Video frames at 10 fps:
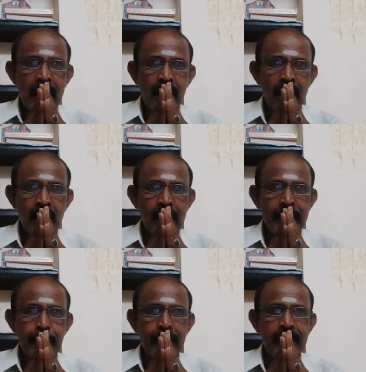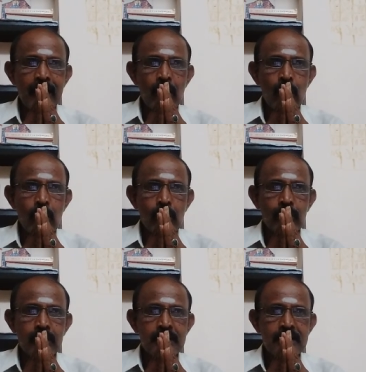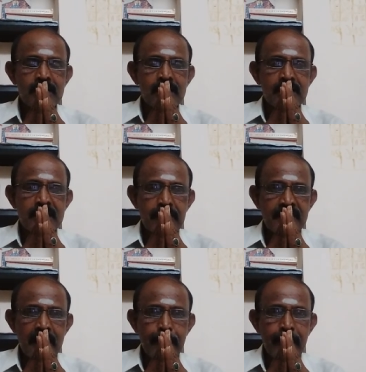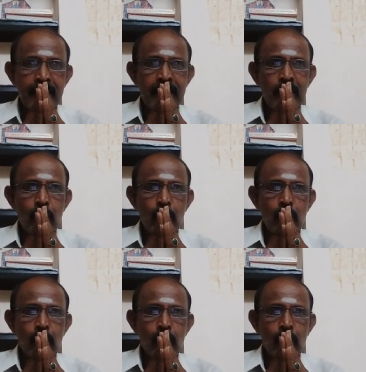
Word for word: யார் யார் லைக் பண்ணீங்களோ சப்ஸ்கிரைப் பண்ணிங்களோ